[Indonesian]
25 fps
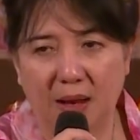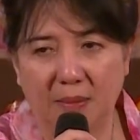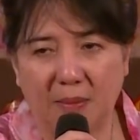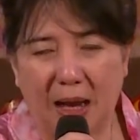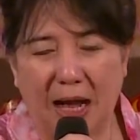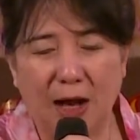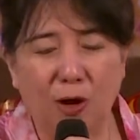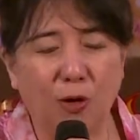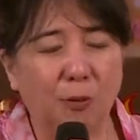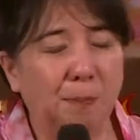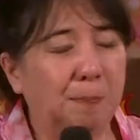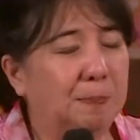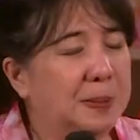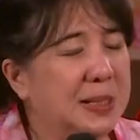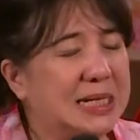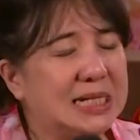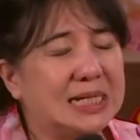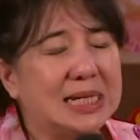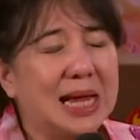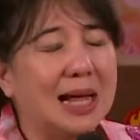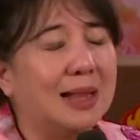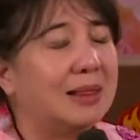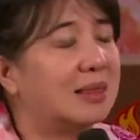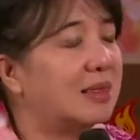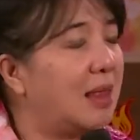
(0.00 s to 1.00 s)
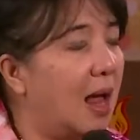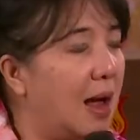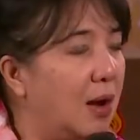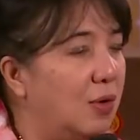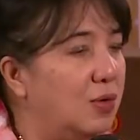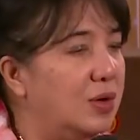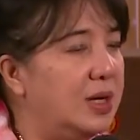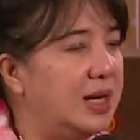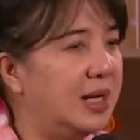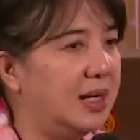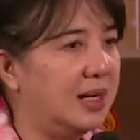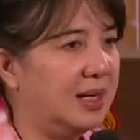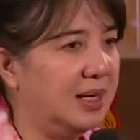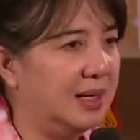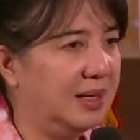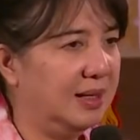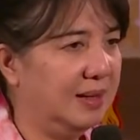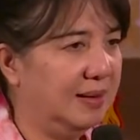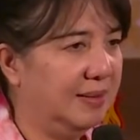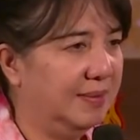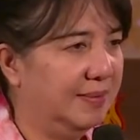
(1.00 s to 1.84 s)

Kalau bisa tahun ini.